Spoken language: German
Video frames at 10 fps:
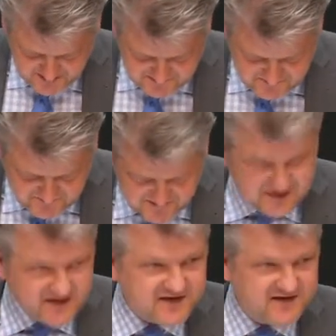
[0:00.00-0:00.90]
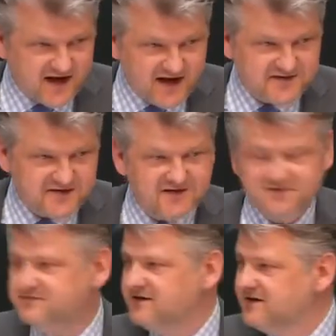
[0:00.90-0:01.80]
Sie verdrehen die
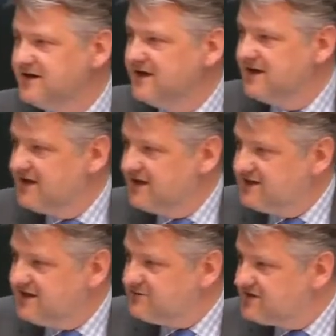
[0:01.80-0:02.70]
Tatsachen, indem